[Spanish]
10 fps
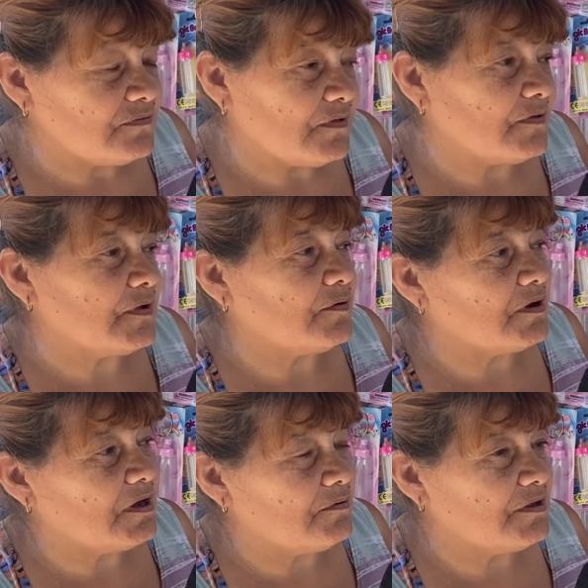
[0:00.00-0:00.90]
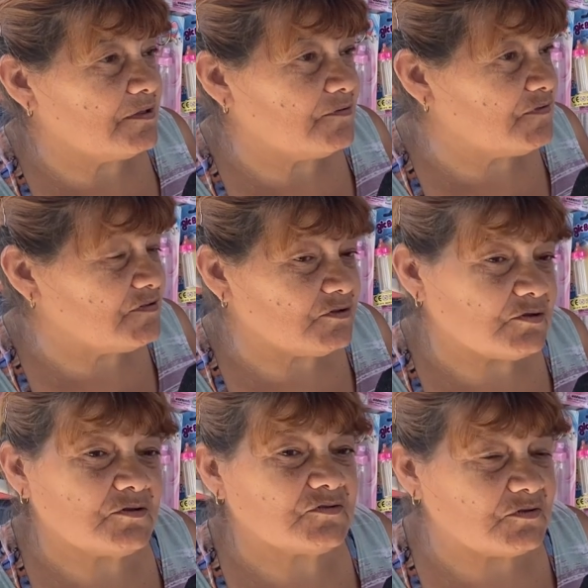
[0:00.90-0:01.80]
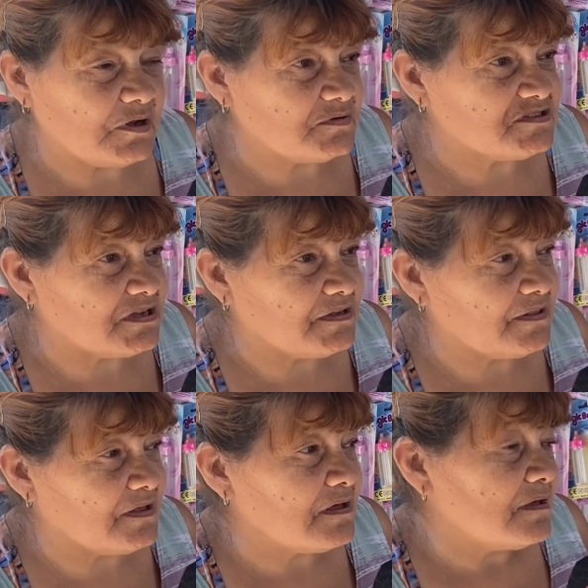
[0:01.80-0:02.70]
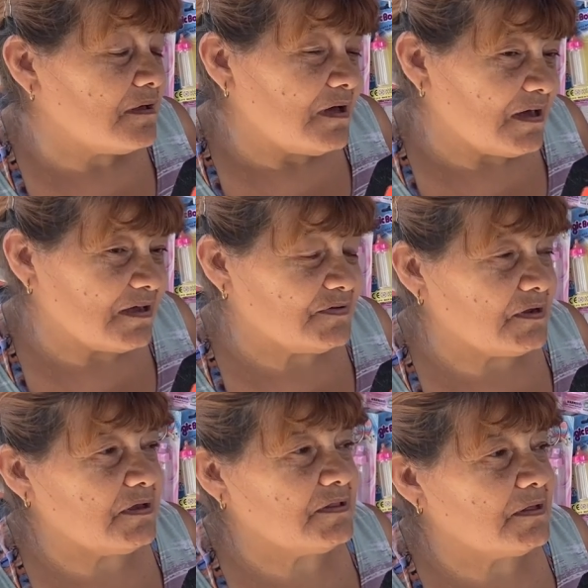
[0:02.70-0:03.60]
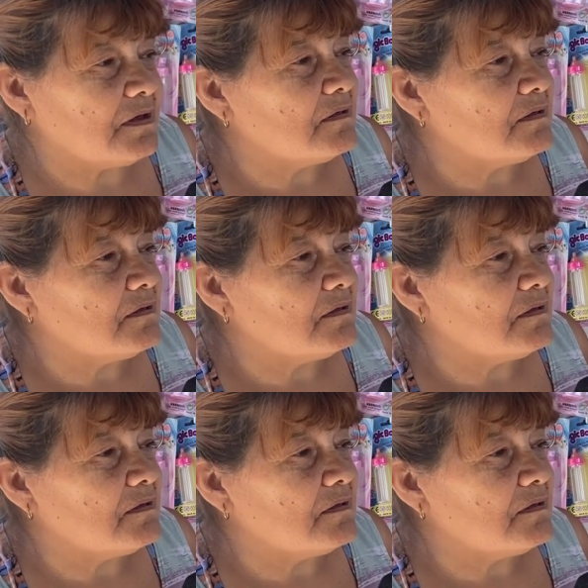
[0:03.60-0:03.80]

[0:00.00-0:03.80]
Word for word: eh, trabajaba en edificios, todos son Avellaneda, acá cerquita.